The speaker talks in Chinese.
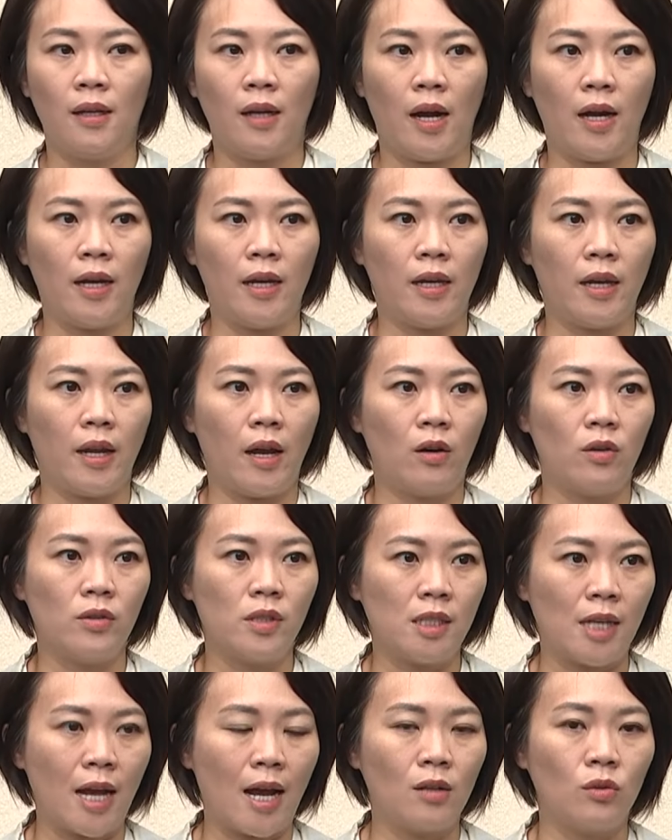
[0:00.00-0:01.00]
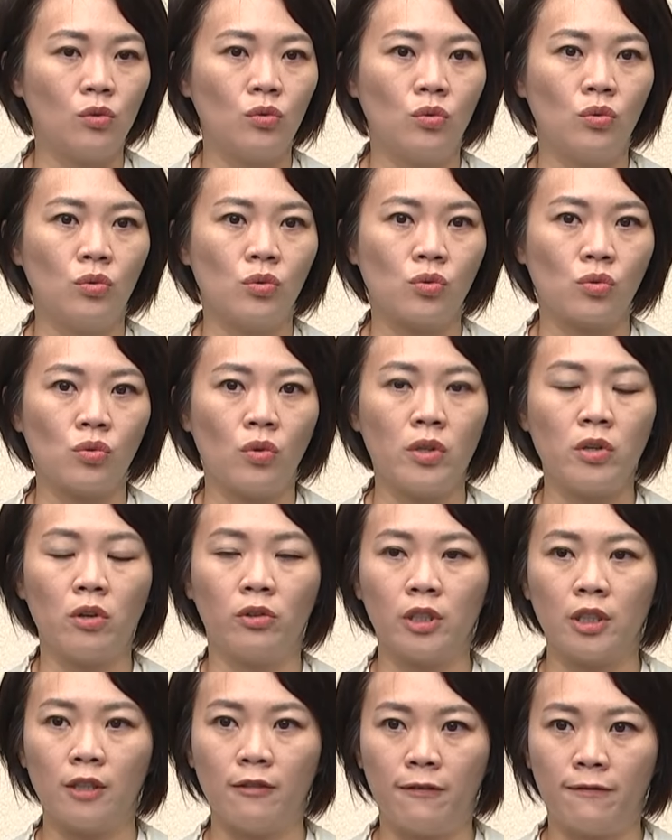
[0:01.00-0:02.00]
他也要加入所有
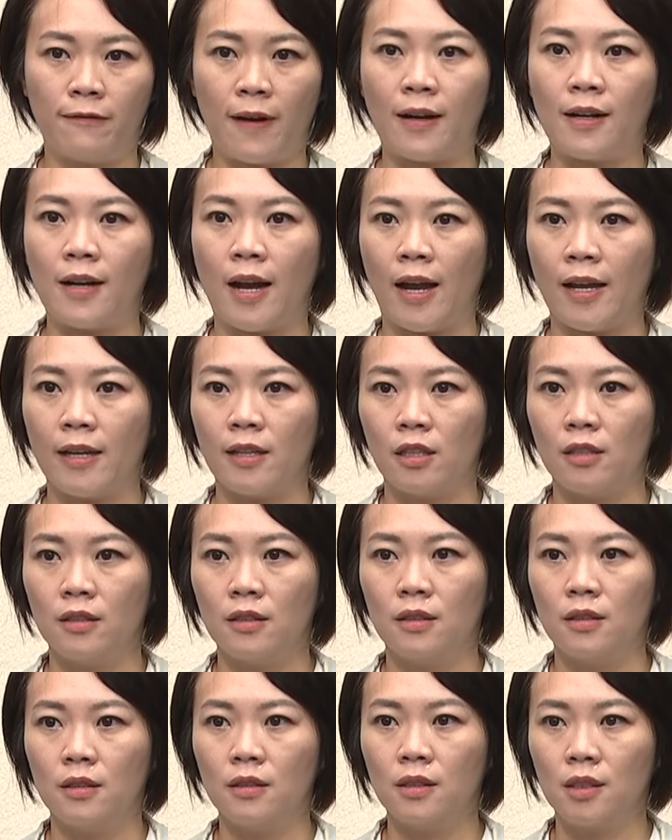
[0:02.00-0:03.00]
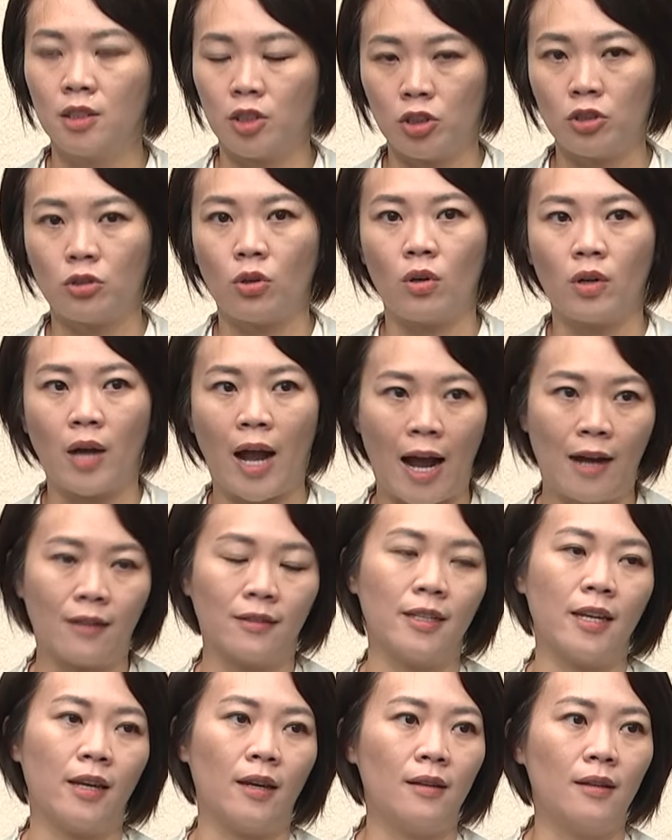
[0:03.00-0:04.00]
的防癌的志工行
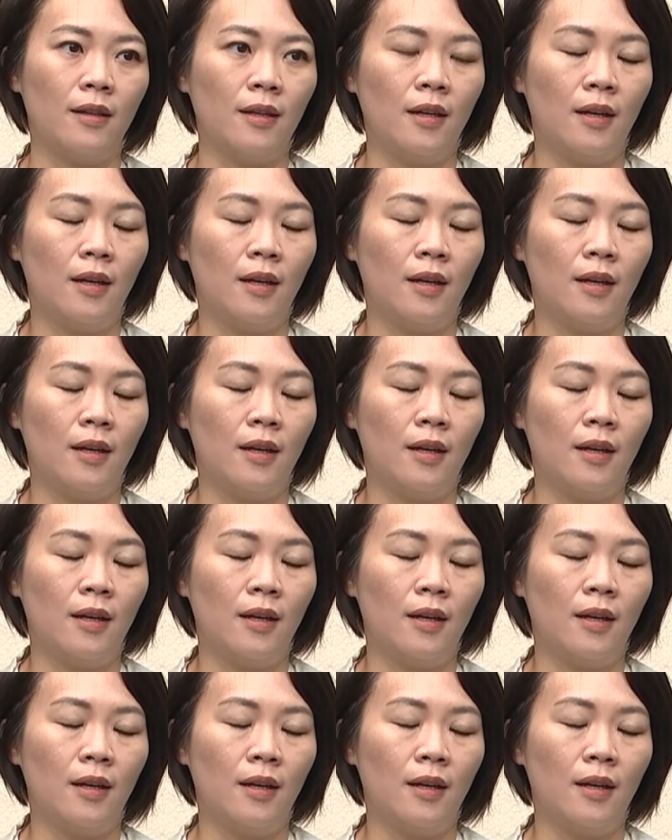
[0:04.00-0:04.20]
列。